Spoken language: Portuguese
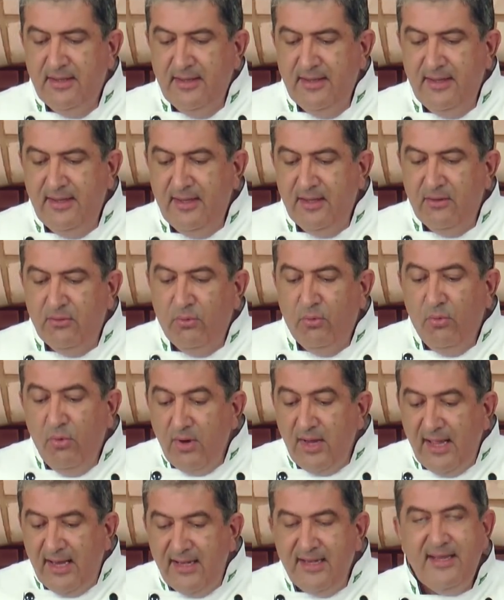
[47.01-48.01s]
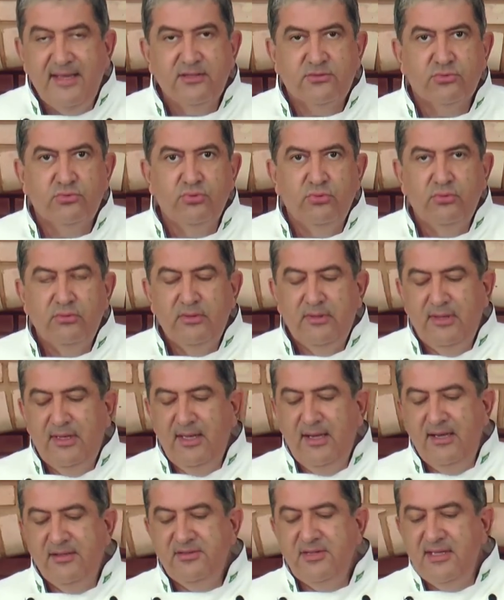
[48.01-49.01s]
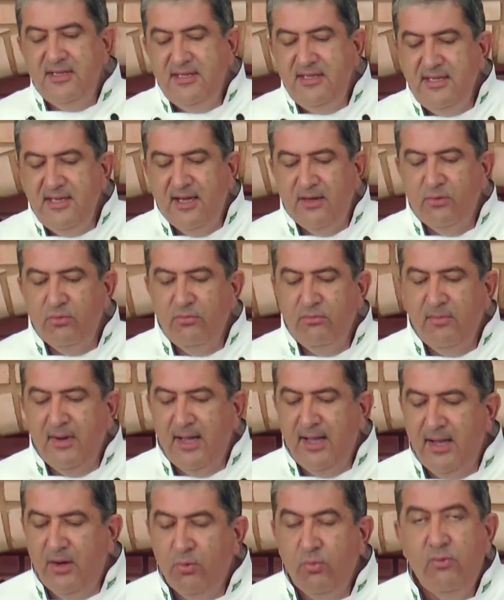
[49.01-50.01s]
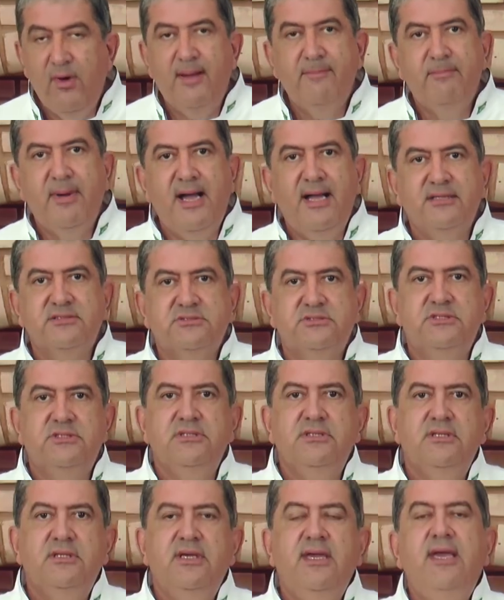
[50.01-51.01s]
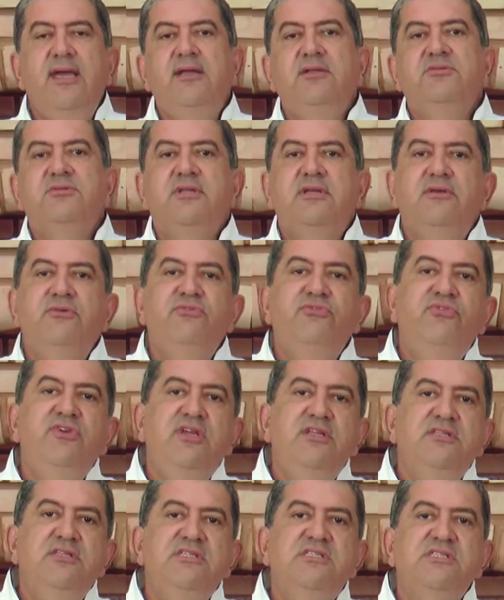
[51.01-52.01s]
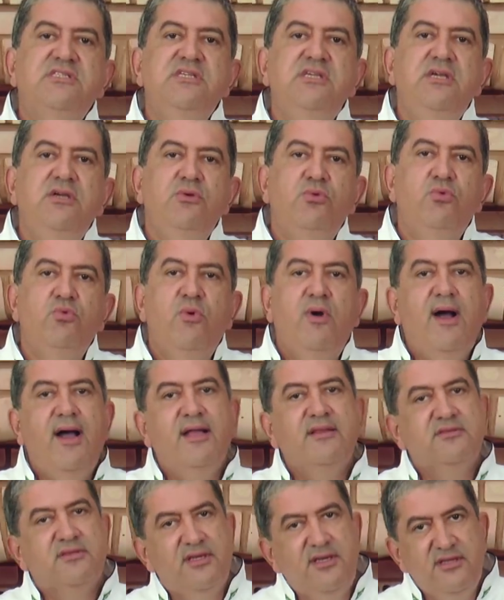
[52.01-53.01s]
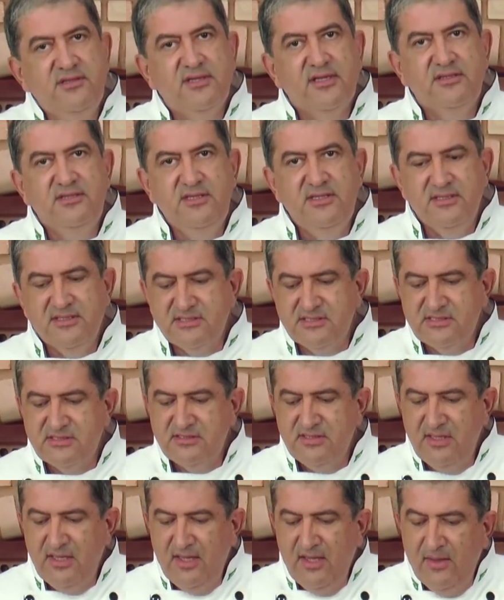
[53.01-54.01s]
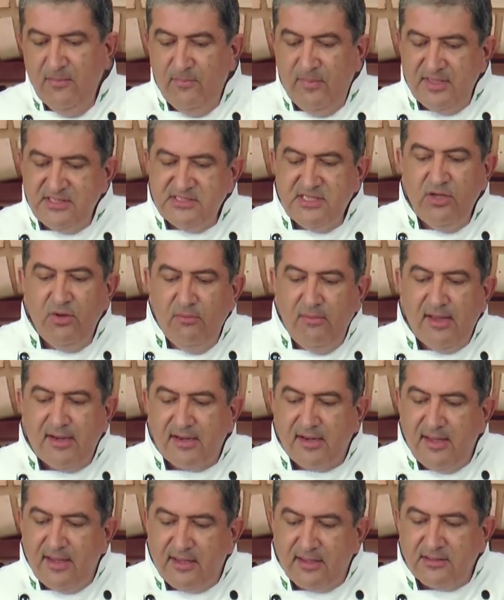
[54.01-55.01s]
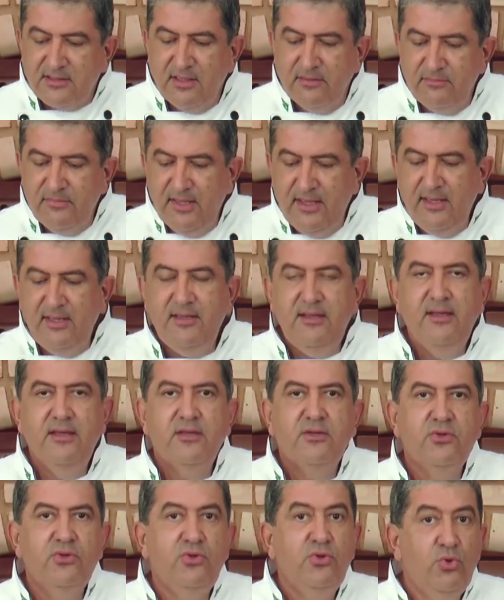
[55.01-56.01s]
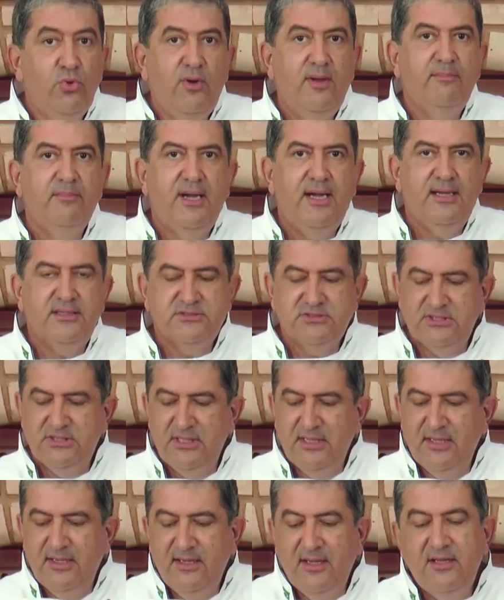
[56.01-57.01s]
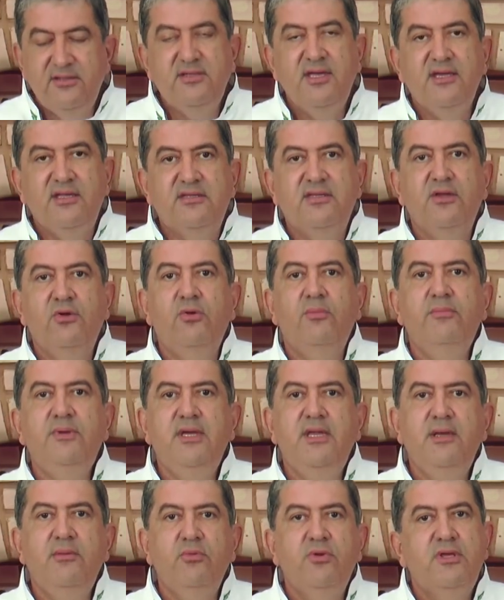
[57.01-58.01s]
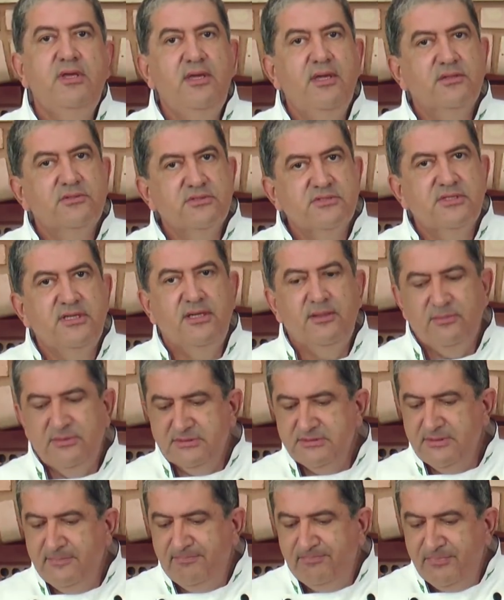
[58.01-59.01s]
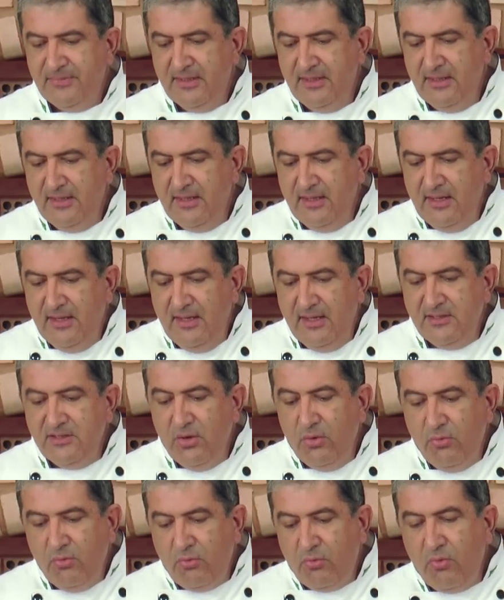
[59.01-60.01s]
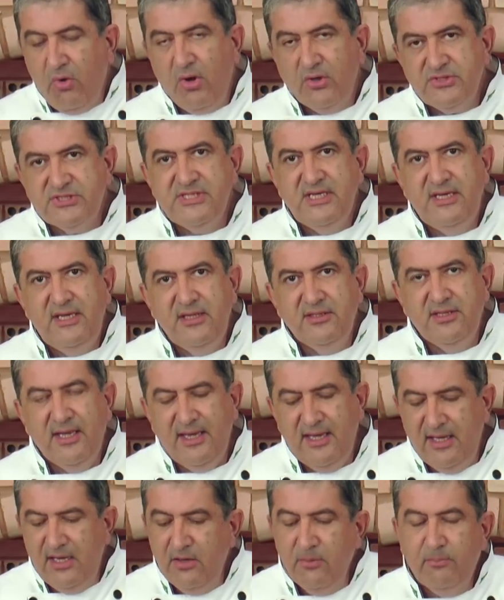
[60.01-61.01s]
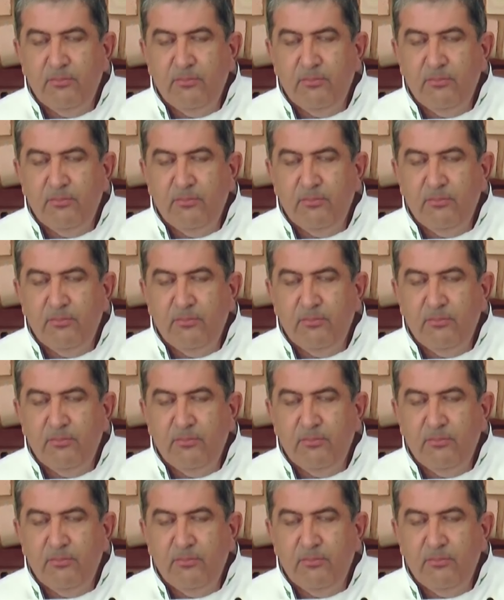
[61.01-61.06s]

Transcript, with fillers: É, o galeto, ele teria uma, um abate entre 25 a 30 dias. Mas tem uma regra também no abate. Ele tem que ter no mínimo 500 gramas. Então, qual que seria a ideia? Ele não